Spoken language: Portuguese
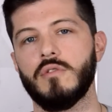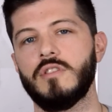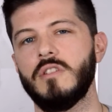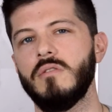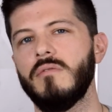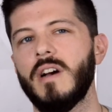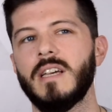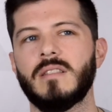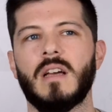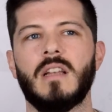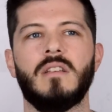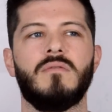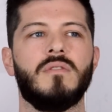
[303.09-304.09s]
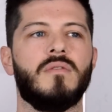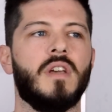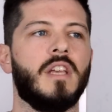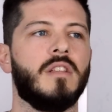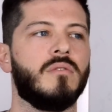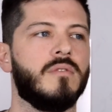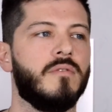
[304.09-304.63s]
você não vai estar tá ali
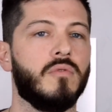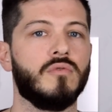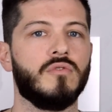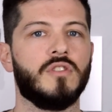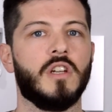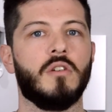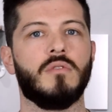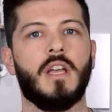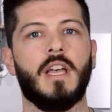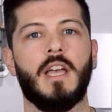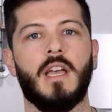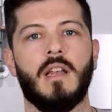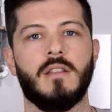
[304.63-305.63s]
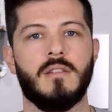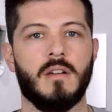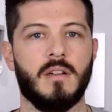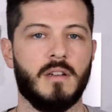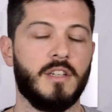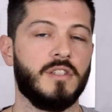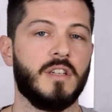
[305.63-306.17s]
vivendo em função dela,
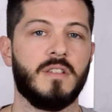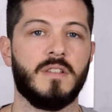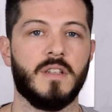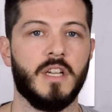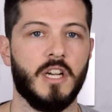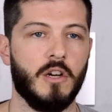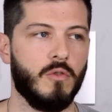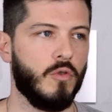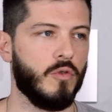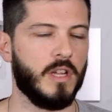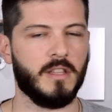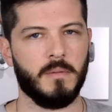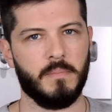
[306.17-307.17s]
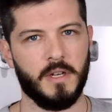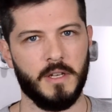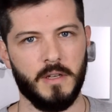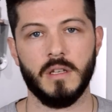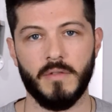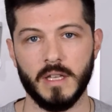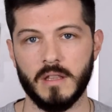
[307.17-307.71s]
da rejeição ou na depressão.
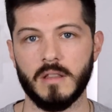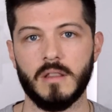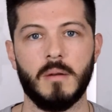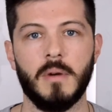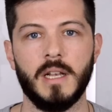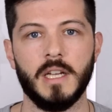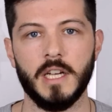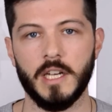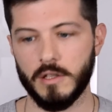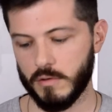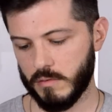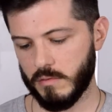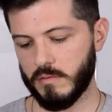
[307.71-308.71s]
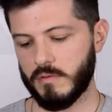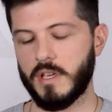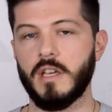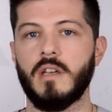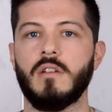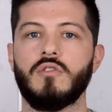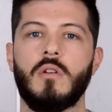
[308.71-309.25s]
Você vai estar tá trabalhando o
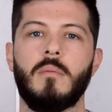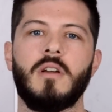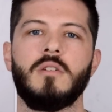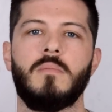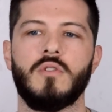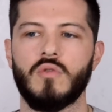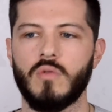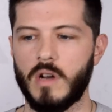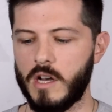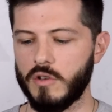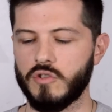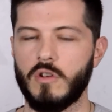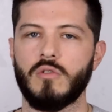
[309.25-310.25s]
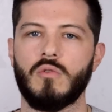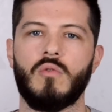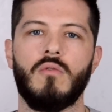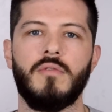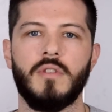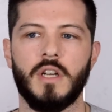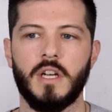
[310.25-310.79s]
que? Sua imagem pessoal, sua
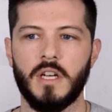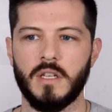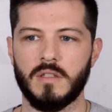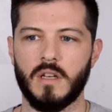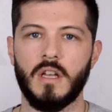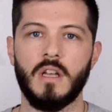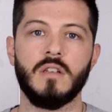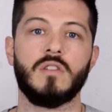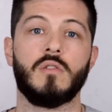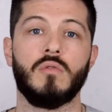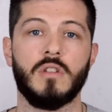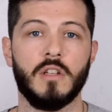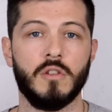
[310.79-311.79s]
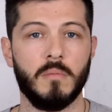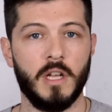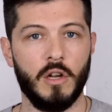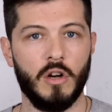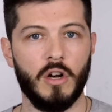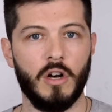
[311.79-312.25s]
autoconfiança, se cuidando melhor